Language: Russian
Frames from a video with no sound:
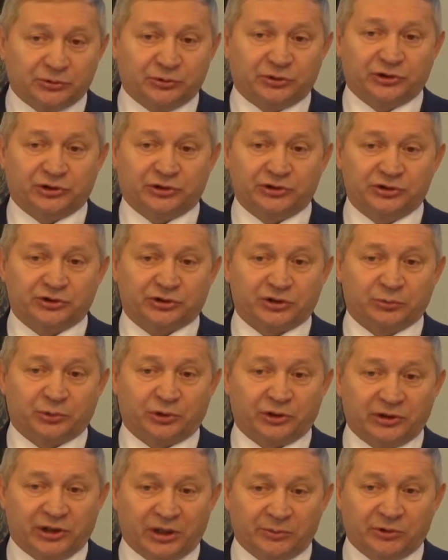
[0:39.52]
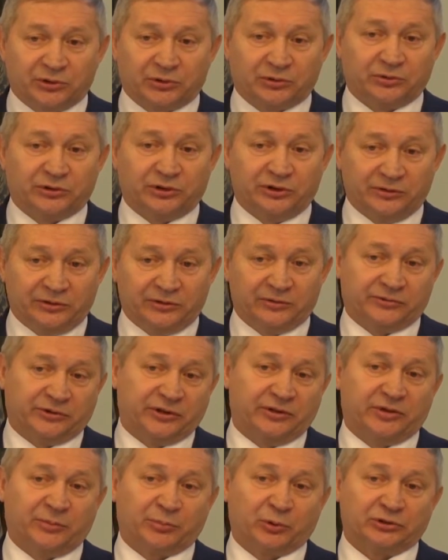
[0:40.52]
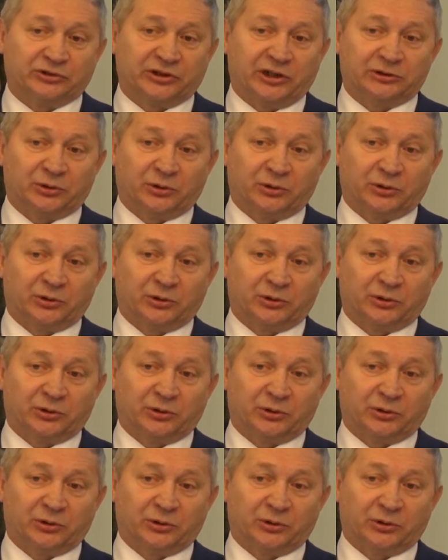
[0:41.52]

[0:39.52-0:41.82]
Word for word: Предложение начальника Главного управления